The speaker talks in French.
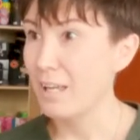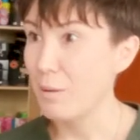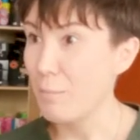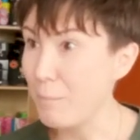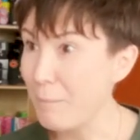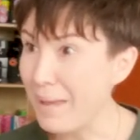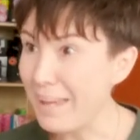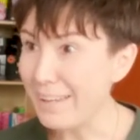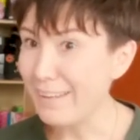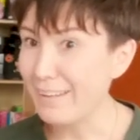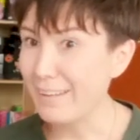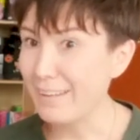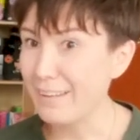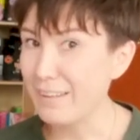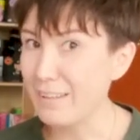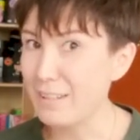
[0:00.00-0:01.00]
Mais
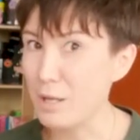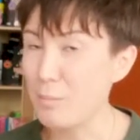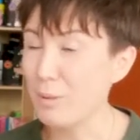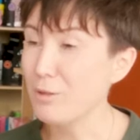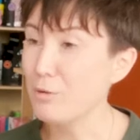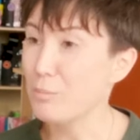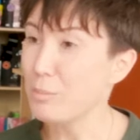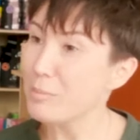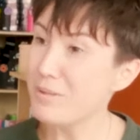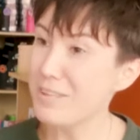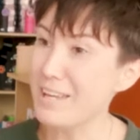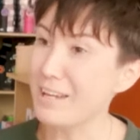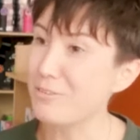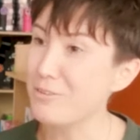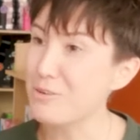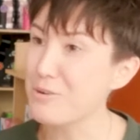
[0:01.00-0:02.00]
il n'y a pas de
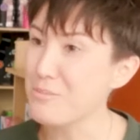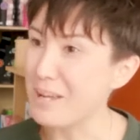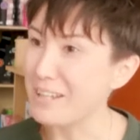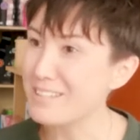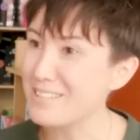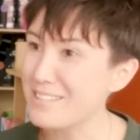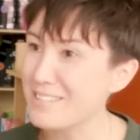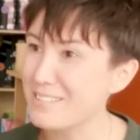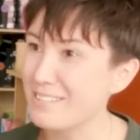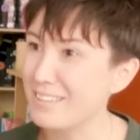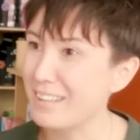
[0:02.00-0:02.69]
pépinière de commerce.